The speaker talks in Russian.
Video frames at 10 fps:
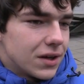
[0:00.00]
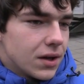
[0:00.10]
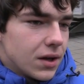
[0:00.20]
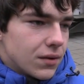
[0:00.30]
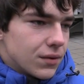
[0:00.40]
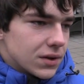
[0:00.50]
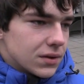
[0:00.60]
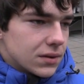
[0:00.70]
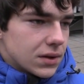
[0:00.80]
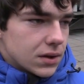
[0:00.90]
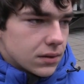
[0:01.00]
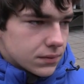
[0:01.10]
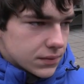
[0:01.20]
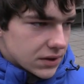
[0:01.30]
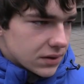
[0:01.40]
Mm-hmm. Вот а,
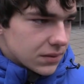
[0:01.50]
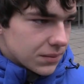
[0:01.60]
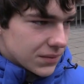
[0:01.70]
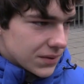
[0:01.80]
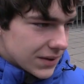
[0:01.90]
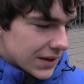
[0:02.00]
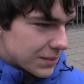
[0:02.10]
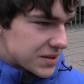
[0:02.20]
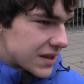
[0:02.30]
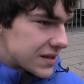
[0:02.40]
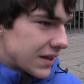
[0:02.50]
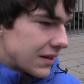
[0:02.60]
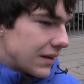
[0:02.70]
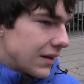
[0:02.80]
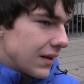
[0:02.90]
в этом, как бы
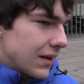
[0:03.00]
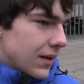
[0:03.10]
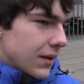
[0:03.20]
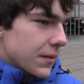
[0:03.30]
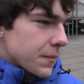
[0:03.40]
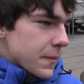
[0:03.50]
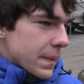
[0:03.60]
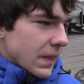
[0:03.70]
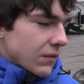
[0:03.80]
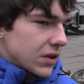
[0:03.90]
сказать-то,